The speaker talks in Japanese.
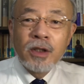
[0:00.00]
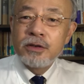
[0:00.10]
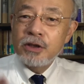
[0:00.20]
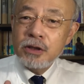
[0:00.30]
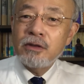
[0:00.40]

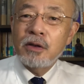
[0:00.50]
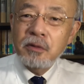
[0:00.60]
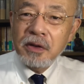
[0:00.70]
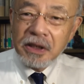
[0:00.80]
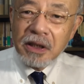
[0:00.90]
実は
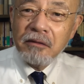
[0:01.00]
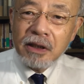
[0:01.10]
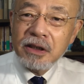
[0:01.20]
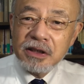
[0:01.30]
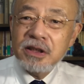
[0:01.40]
これが
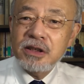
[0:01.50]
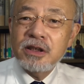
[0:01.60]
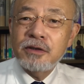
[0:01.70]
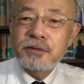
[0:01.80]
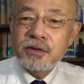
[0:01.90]
私たち
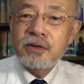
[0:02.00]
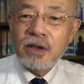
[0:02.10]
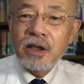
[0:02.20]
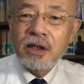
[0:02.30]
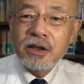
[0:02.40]
が普通
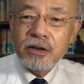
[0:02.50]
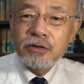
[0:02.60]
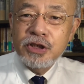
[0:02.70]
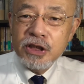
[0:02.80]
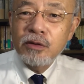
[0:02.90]
考えてい
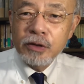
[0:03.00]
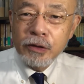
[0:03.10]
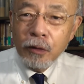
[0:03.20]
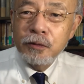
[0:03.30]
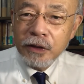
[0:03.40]
る死の
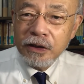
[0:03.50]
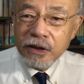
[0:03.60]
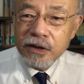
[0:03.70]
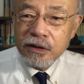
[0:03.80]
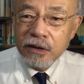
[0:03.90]
恐怖なん
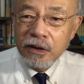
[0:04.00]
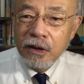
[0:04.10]
です。